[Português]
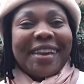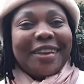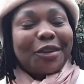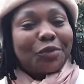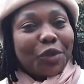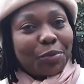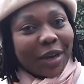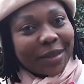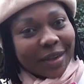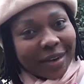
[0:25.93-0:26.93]
E eu fui para a
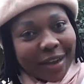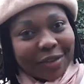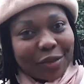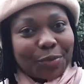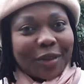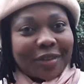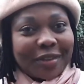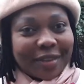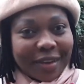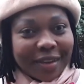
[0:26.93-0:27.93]
internet,
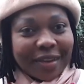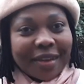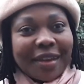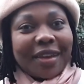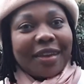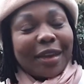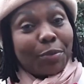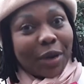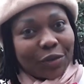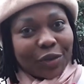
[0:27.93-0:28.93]
pesquisei e
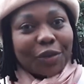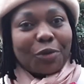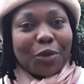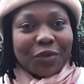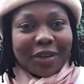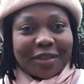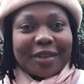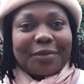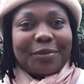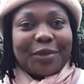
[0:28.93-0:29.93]
aprendi como
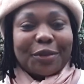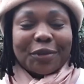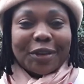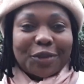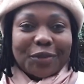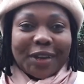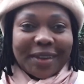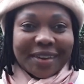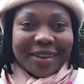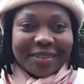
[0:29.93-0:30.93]
fazer. Se você tiver
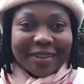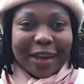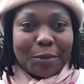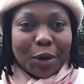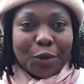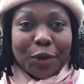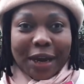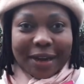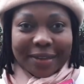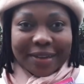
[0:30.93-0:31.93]
interesse, dá uma
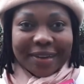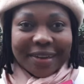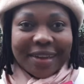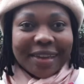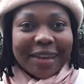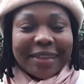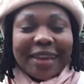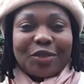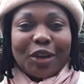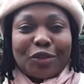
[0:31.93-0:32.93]
googada, que tem
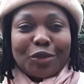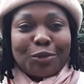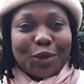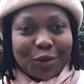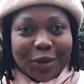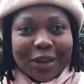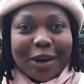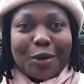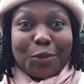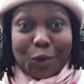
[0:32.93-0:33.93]
gente muito
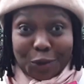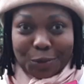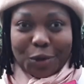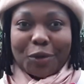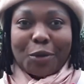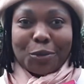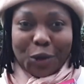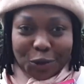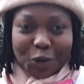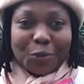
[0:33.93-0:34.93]
legal, muito boa,
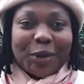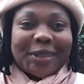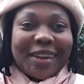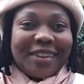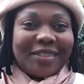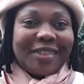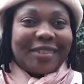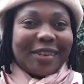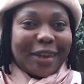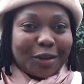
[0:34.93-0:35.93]
muito competente
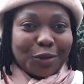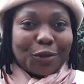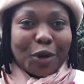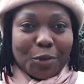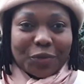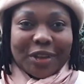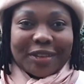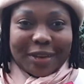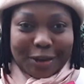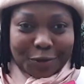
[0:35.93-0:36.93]
ensinando como
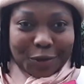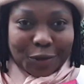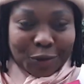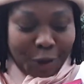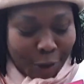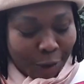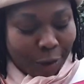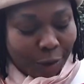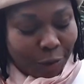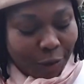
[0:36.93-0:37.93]
fazer livros.
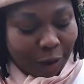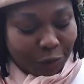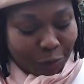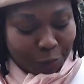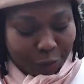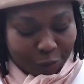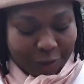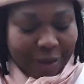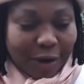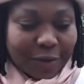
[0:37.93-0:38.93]
E o que eu acho muito
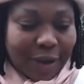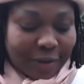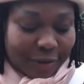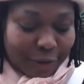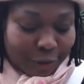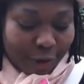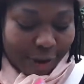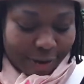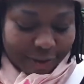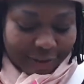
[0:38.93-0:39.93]
legal dessas
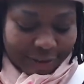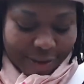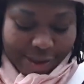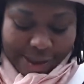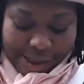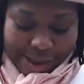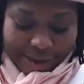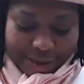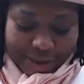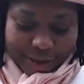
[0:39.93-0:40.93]
histórias é
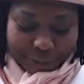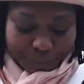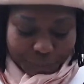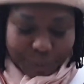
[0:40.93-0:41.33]
que